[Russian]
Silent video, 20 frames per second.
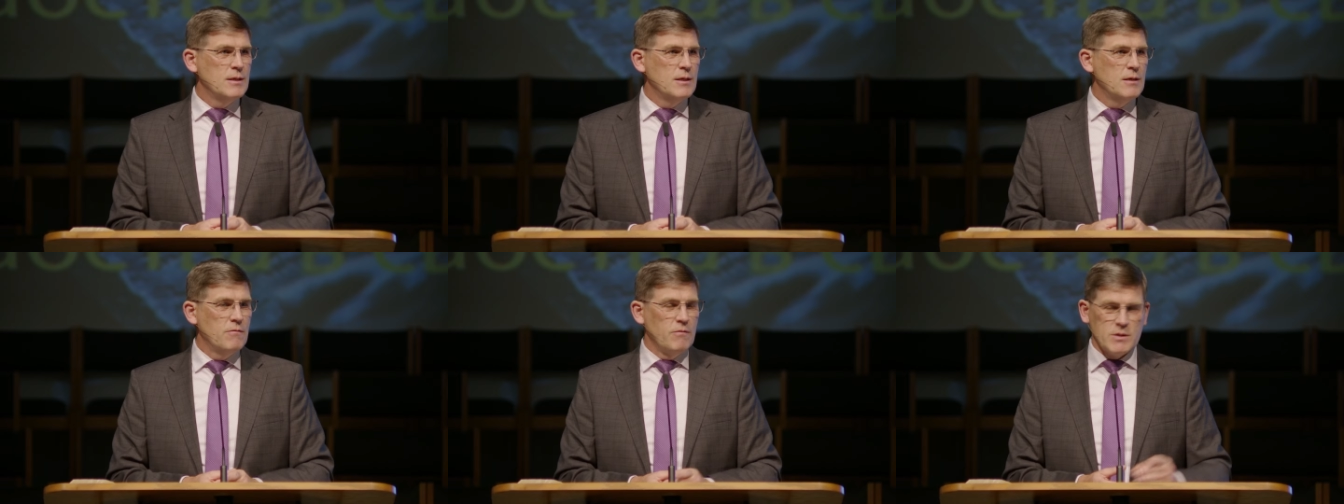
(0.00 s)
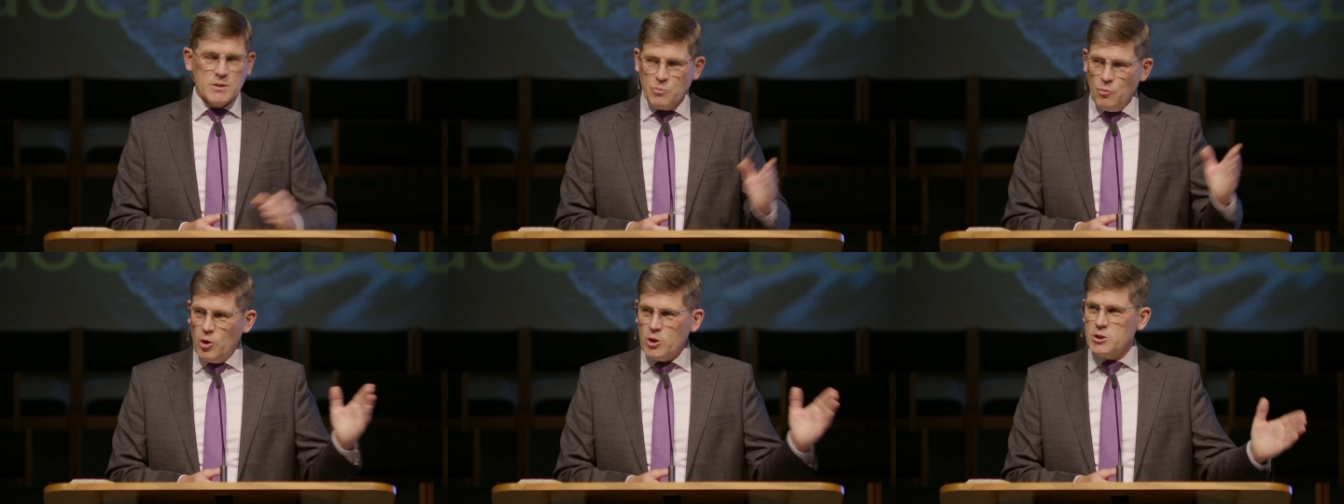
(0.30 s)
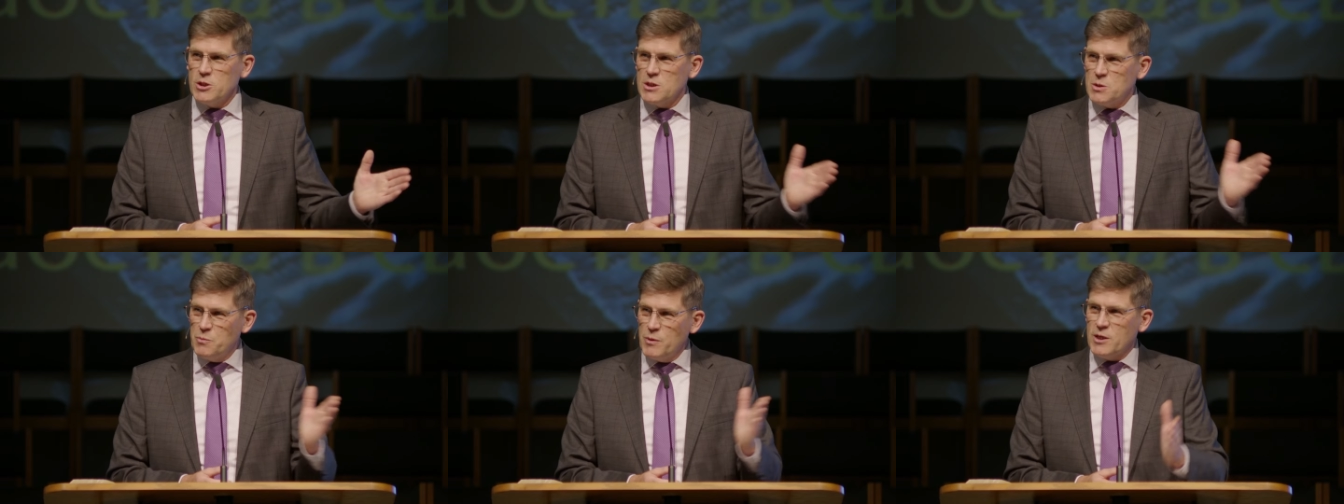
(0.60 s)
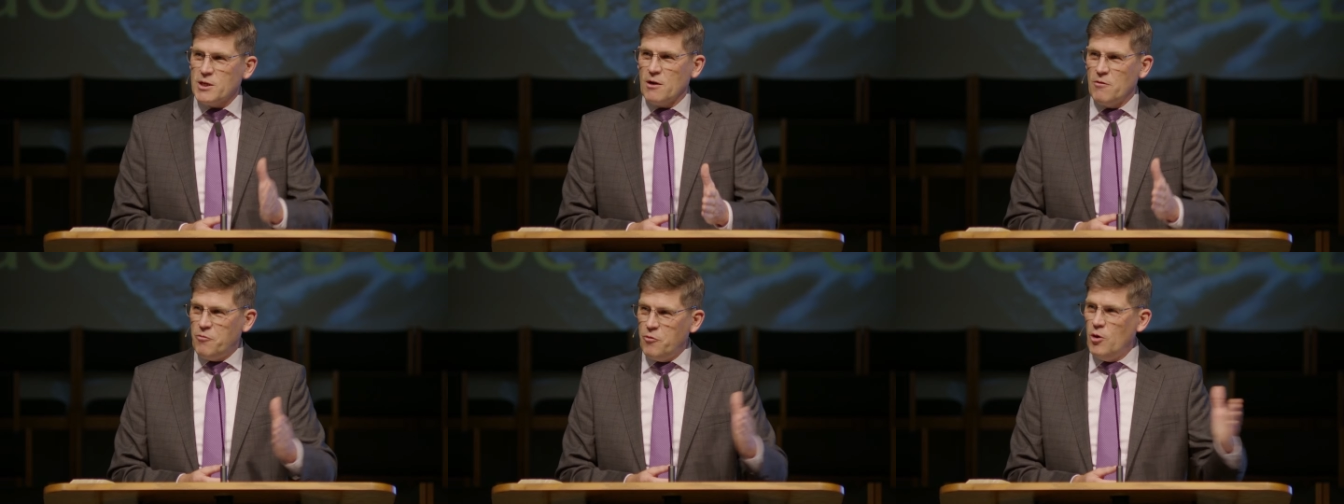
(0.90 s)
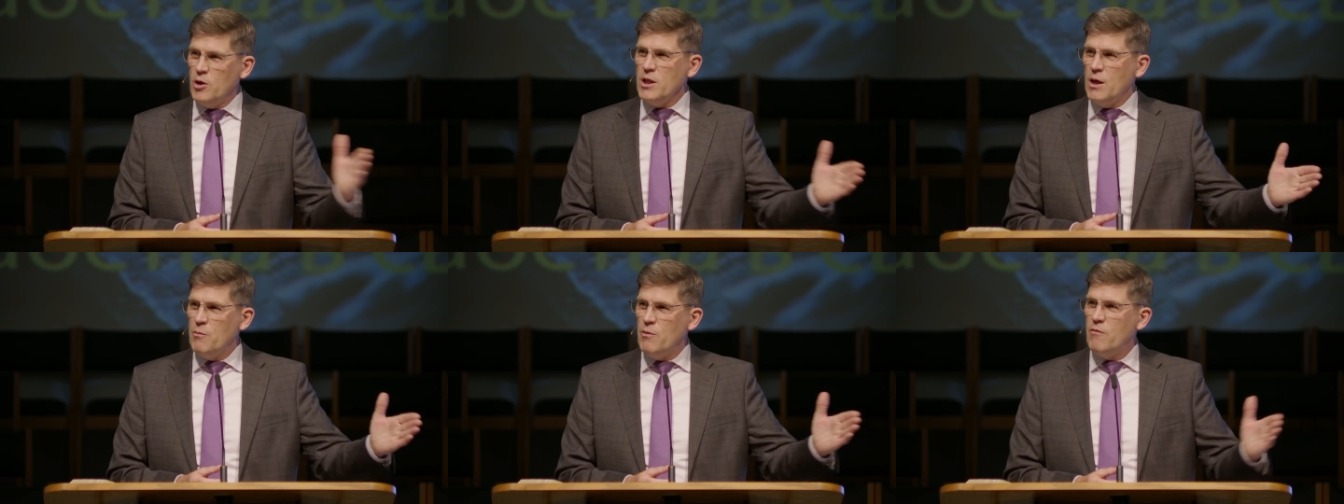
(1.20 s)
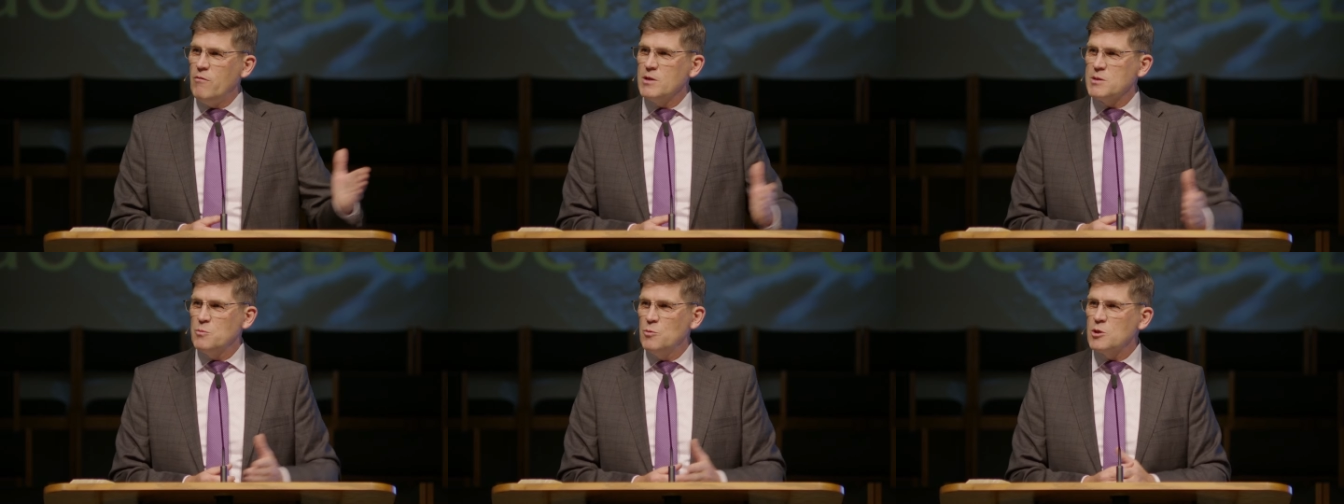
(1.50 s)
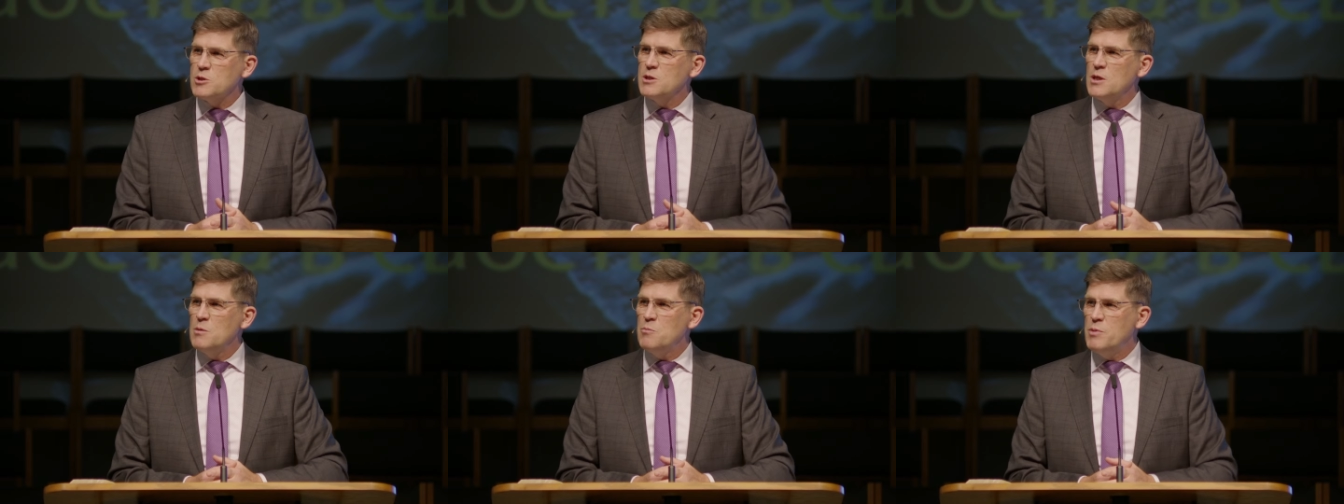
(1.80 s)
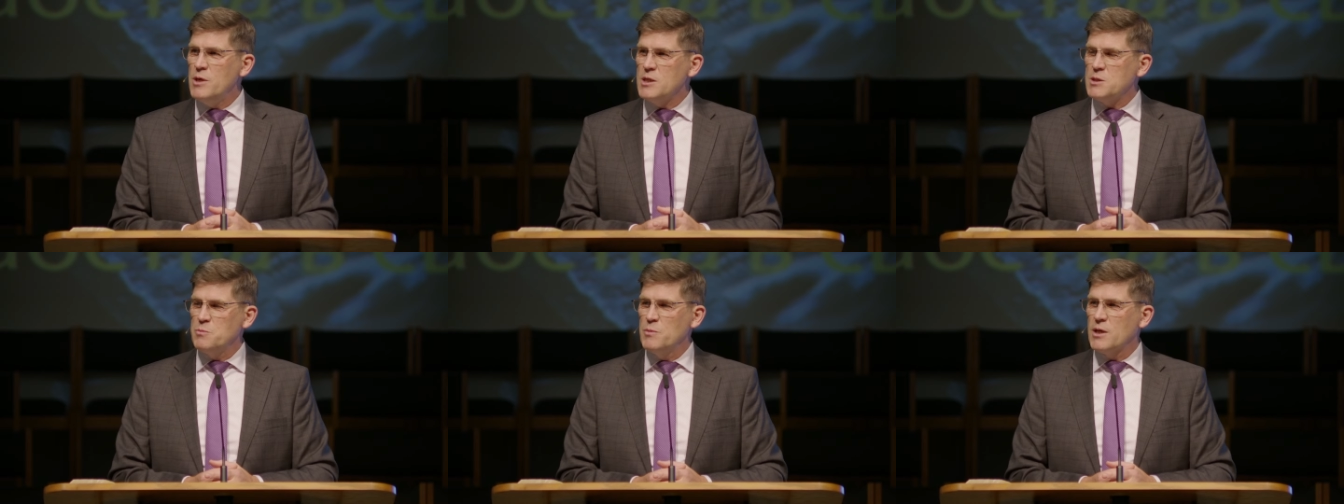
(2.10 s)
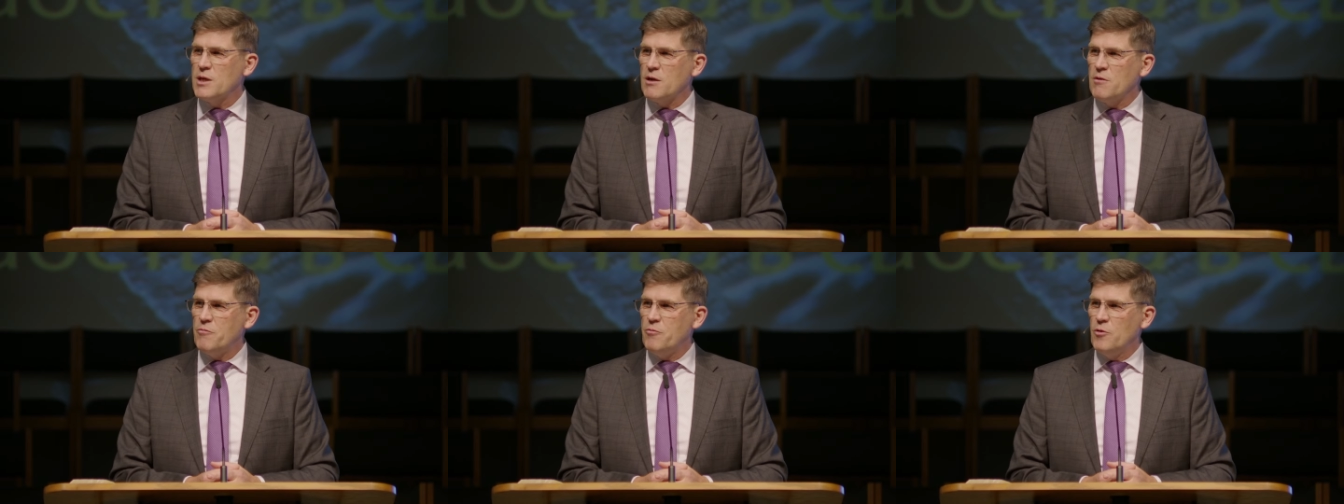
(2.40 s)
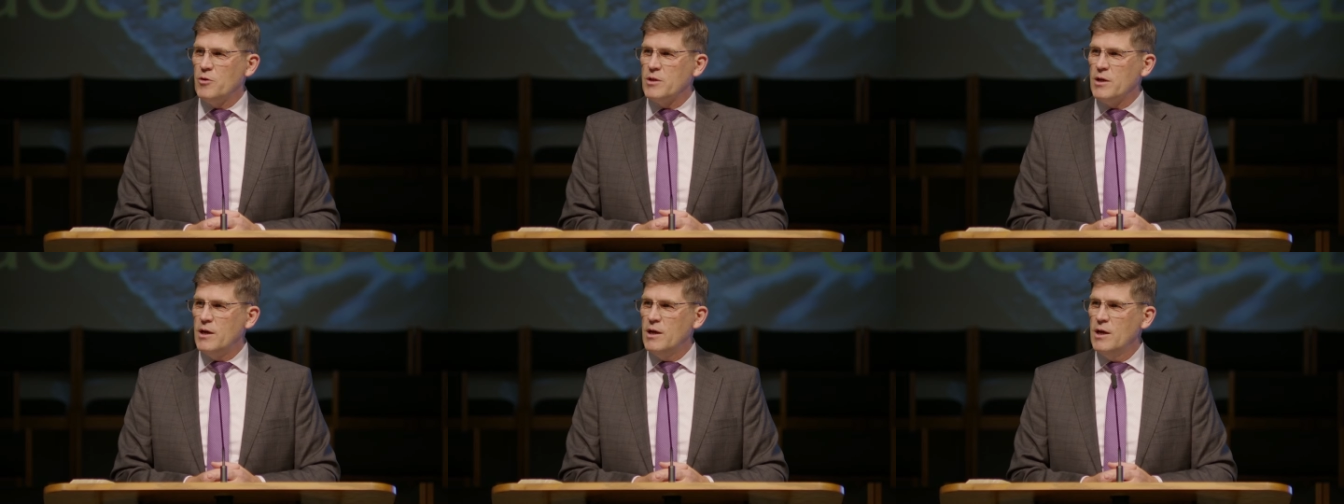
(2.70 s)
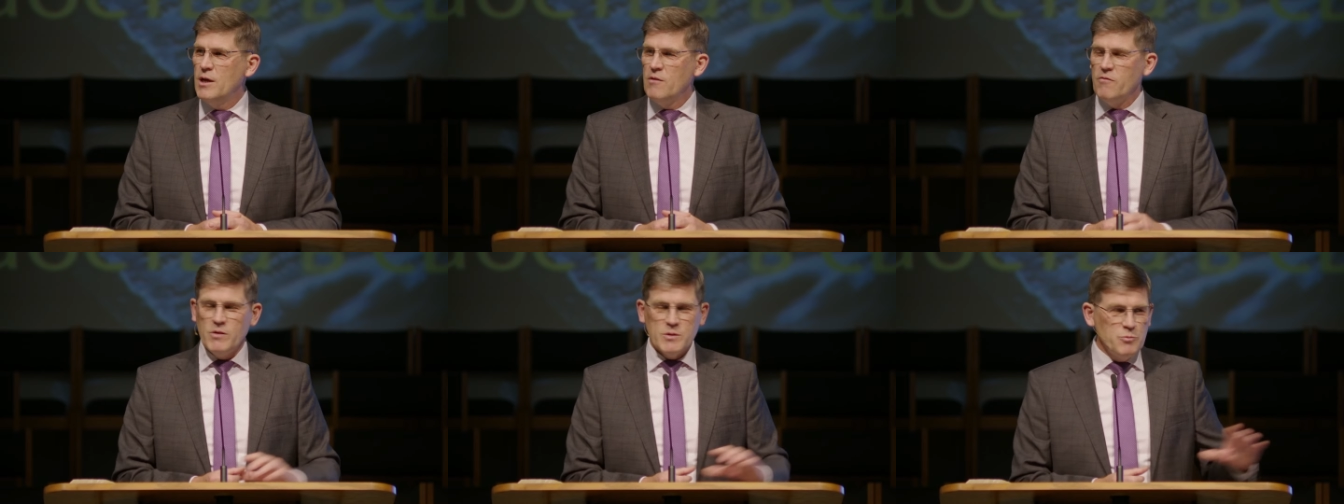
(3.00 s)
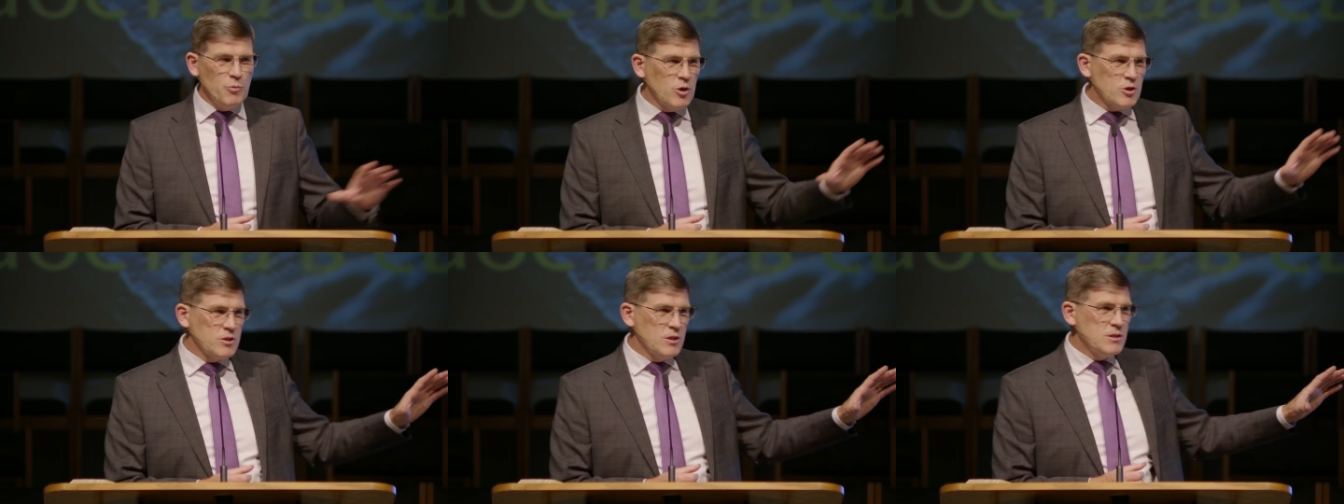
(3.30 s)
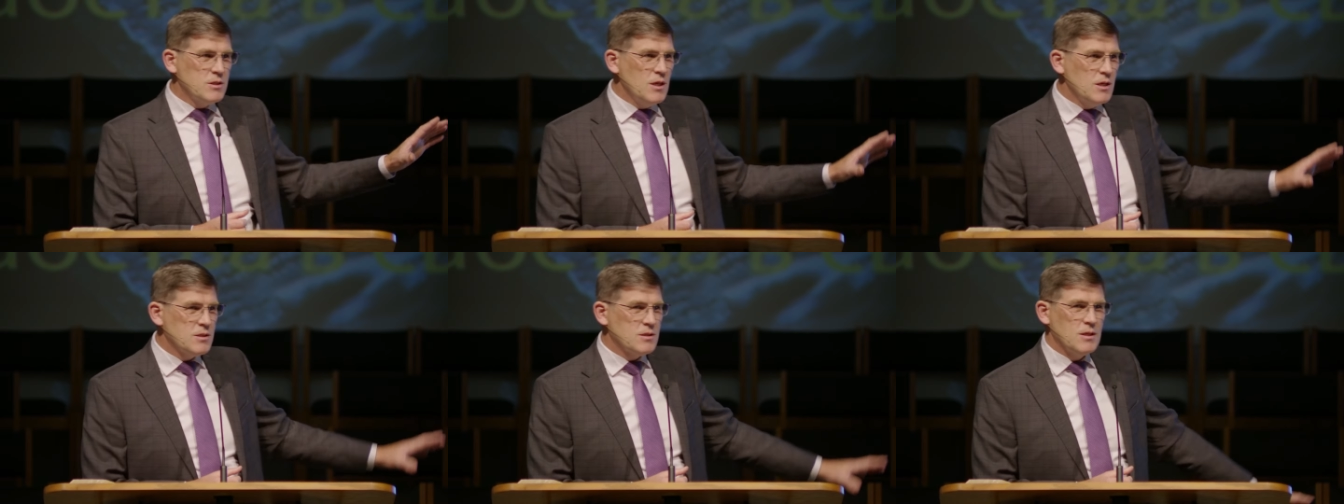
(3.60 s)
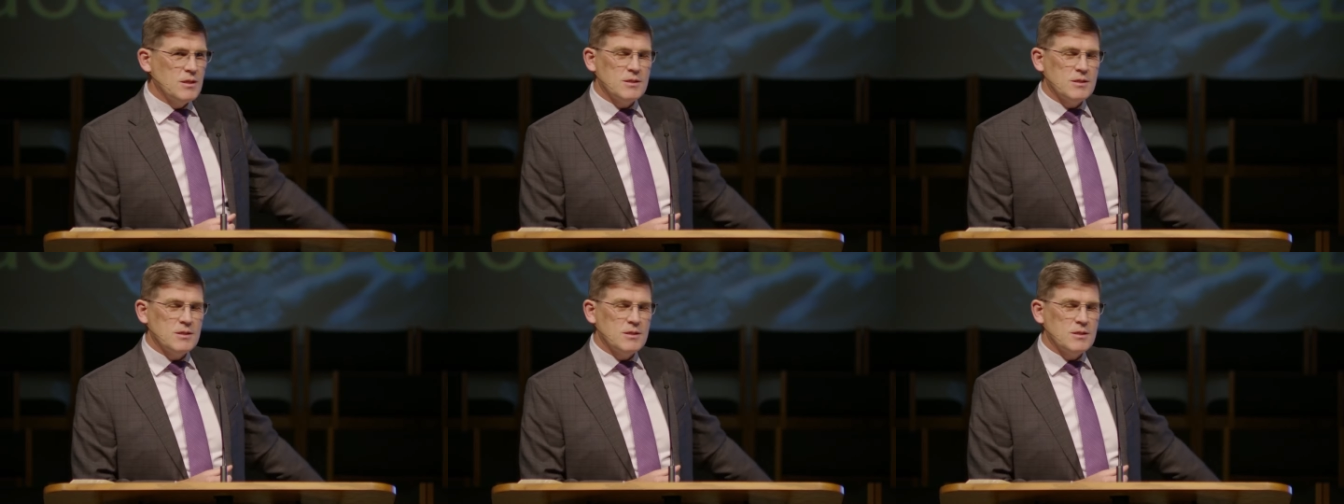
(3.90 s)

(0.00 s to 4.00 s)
Возможно, с микрофоном, а возможно и без микрофона. Возможно, здесь на